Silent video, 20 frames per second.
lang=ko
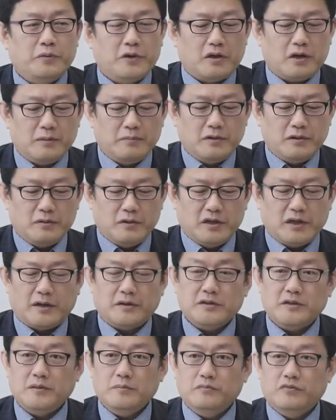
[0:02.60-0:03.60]
육바람을
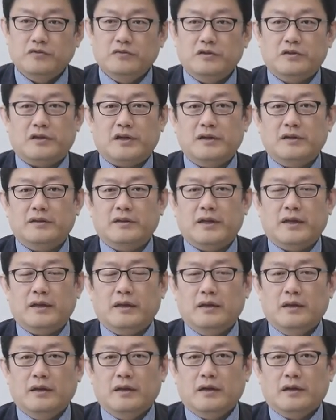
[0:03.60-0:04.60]
양심 분석할
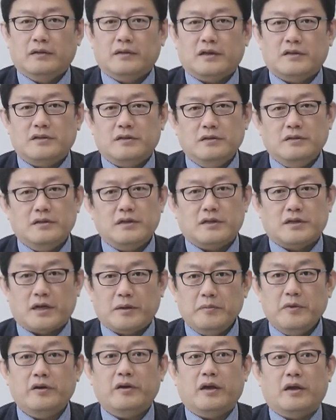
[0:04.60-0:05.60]
때 나 진짜
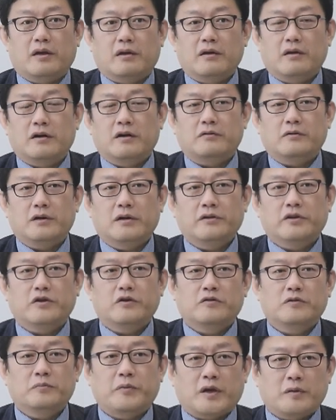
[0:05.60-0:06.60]
자명해 라고 하는
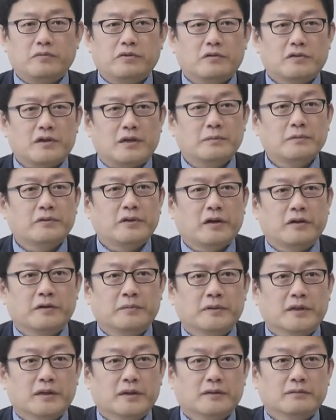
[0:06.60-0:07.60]
경우 100% 잘못된
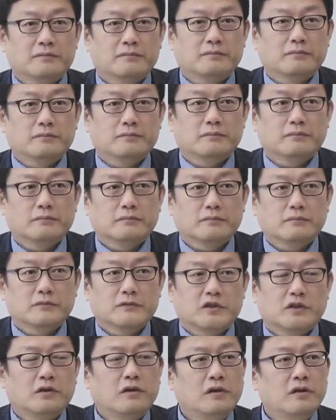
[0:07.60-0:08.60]
겁니다.
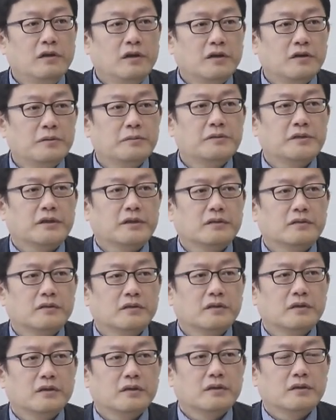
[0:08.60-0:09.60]
그럴 리가 없어요.
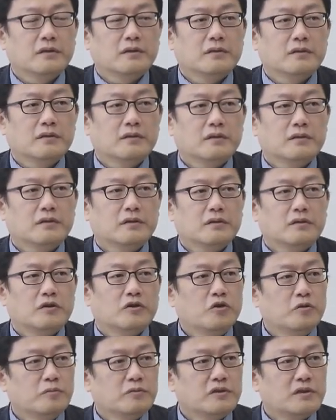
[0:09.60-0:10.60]

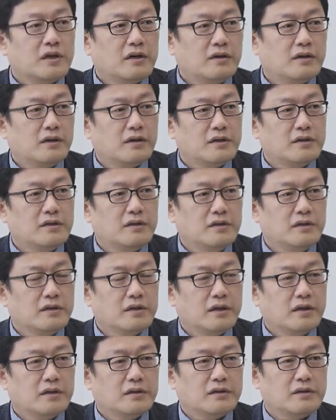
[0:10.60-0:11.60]
여러분 착각하시는
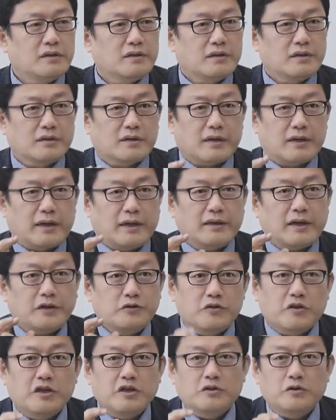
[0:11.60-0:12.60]
게 그
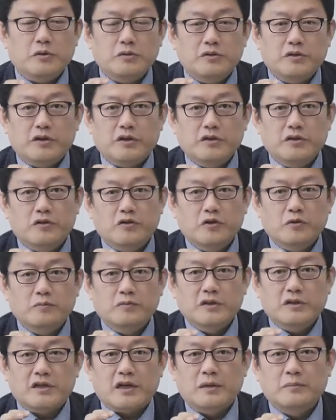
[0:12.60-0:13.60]
아주 기초적인
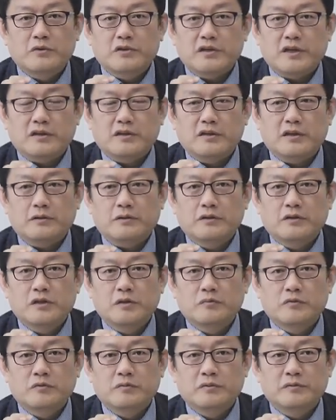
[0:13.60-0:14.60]
여러분이 잘못 체크하고
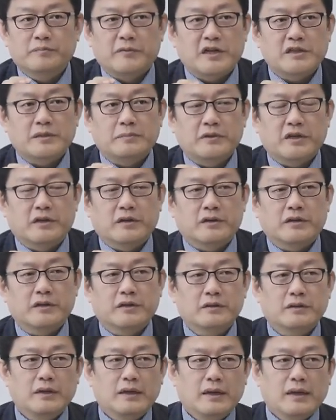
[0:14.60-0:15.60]
있는 부분 말씀드리는
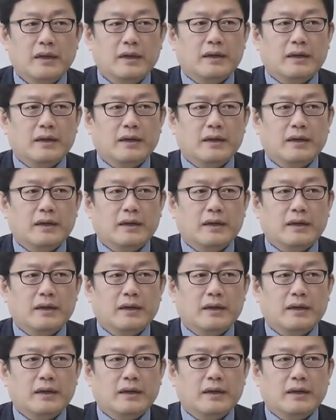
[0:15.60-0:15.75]
거예요.